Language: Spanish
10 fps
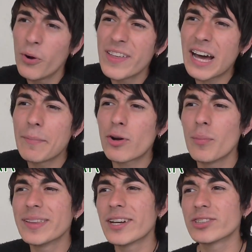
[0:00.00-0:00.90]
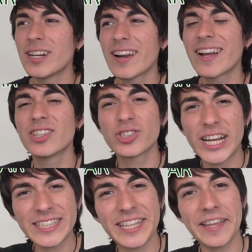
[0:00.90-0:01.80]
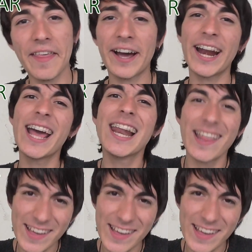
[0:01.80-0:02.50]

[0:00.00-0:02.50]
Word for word: Por dejarme comentarios en las redes sociales que te dejaré en la